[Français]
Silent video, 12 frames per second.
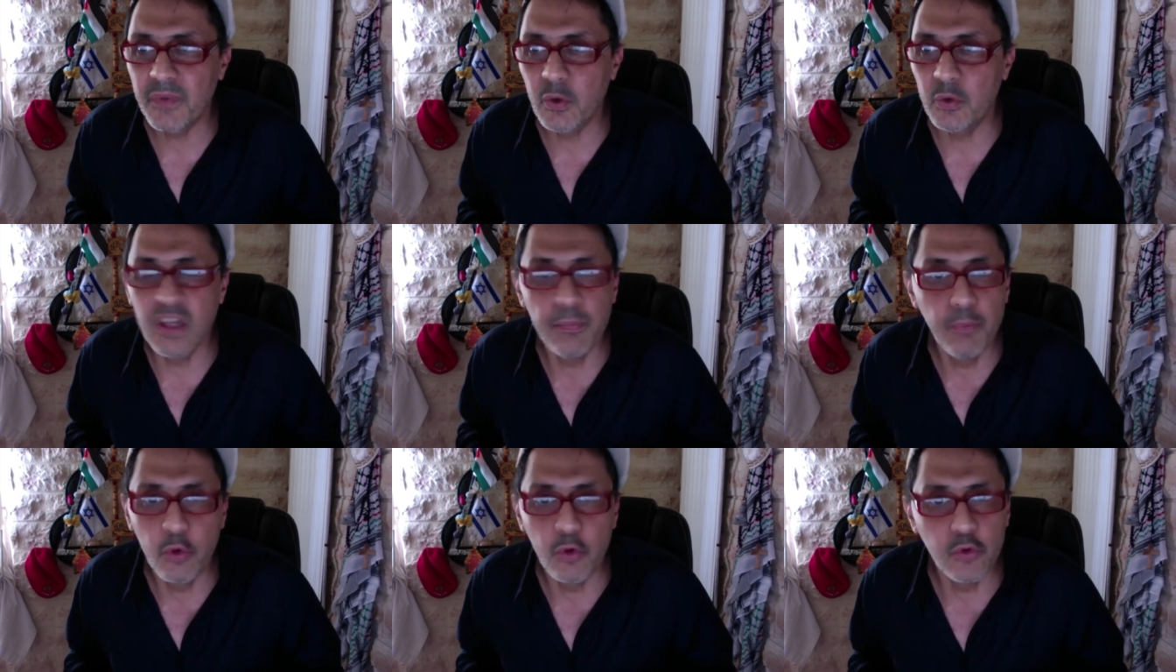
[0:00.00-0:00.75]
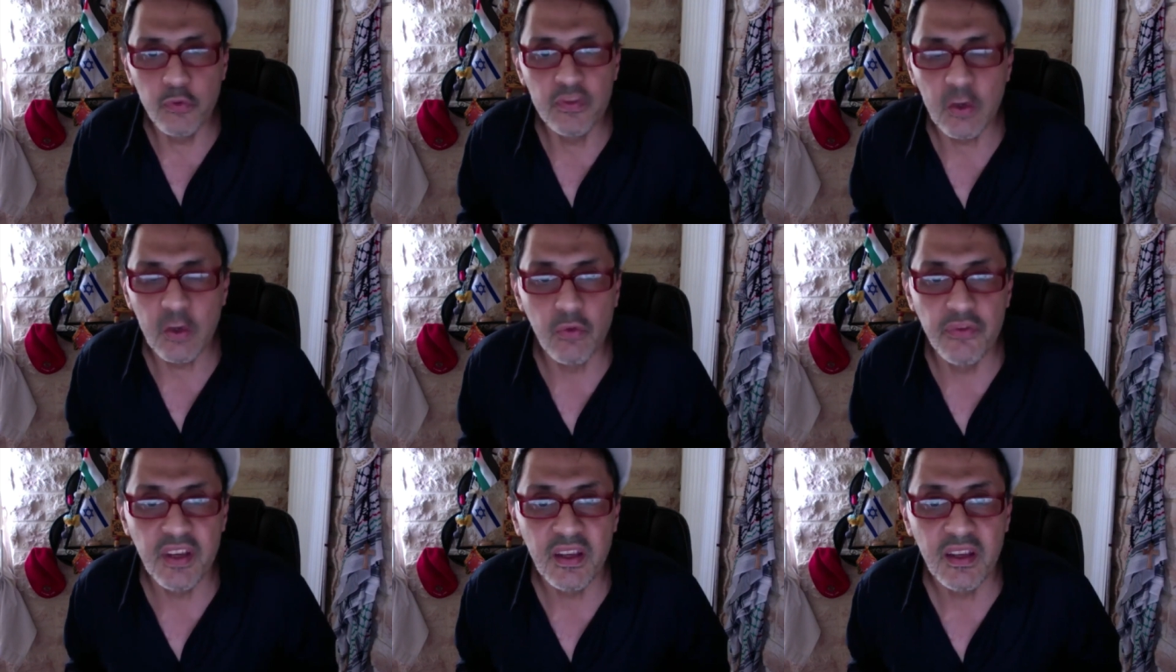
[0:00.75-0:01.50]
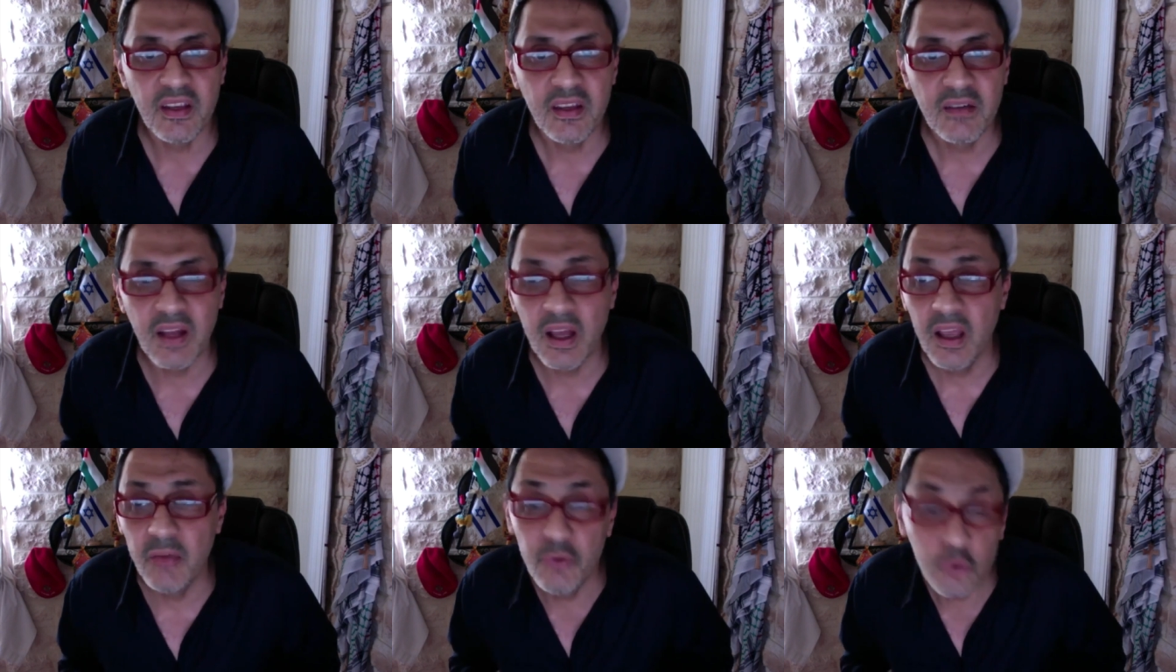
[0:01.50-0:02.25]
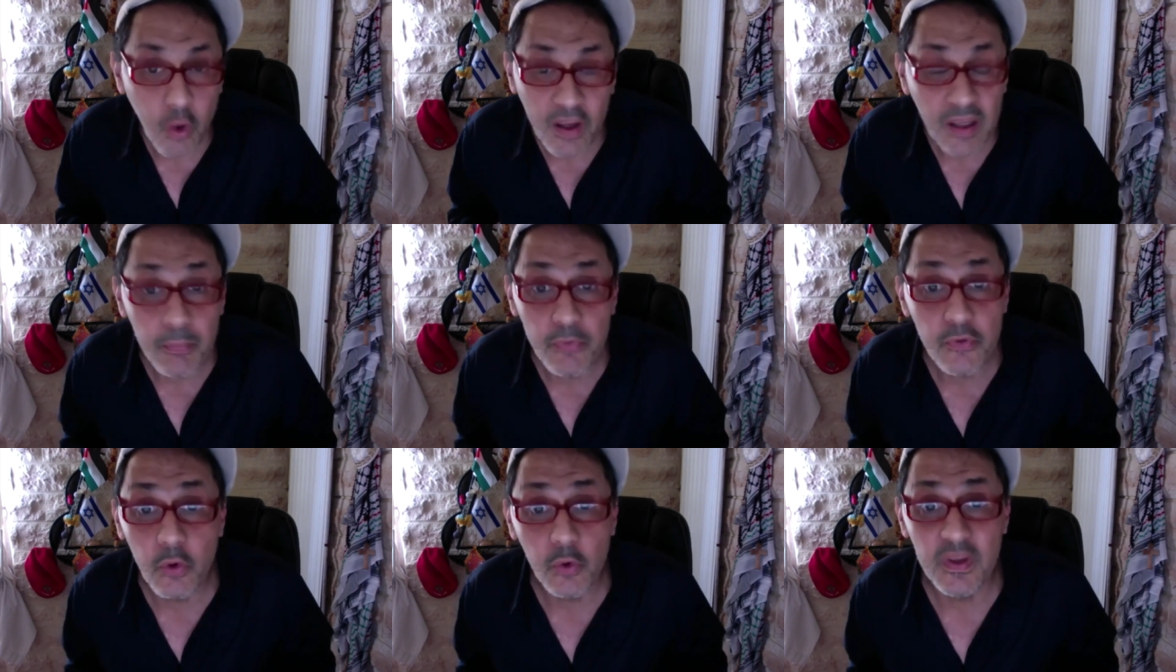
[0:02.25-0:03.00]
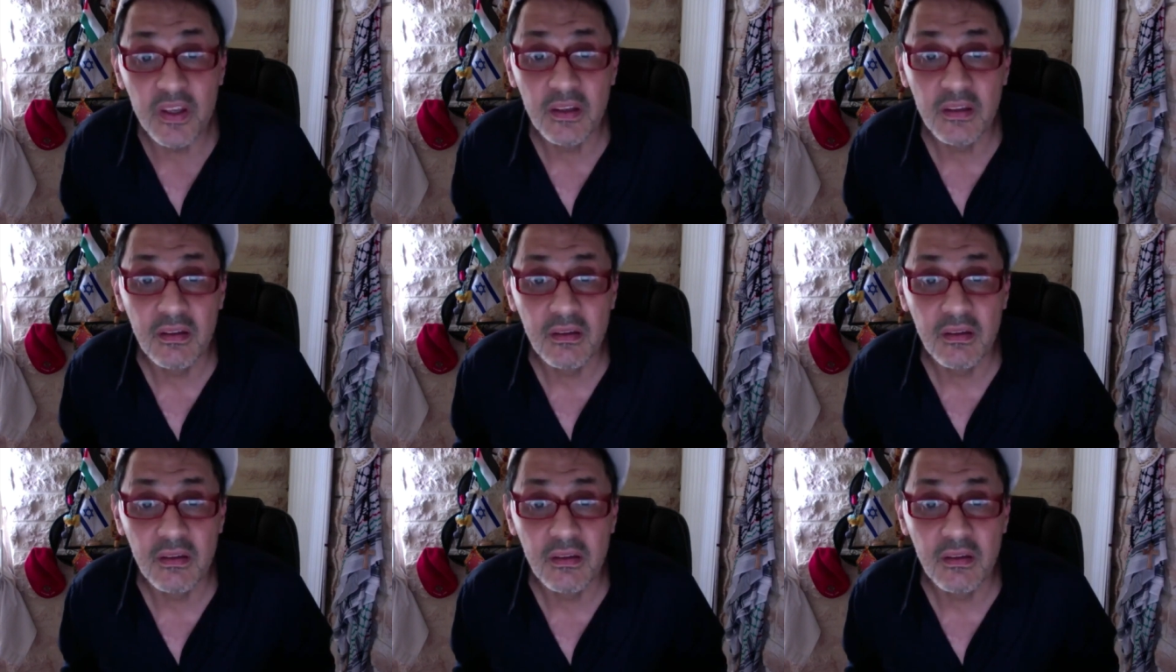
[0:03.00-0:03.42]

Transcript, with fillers: le dépôt que Dieu vous a confié. Et vous ne croyez plus en lui.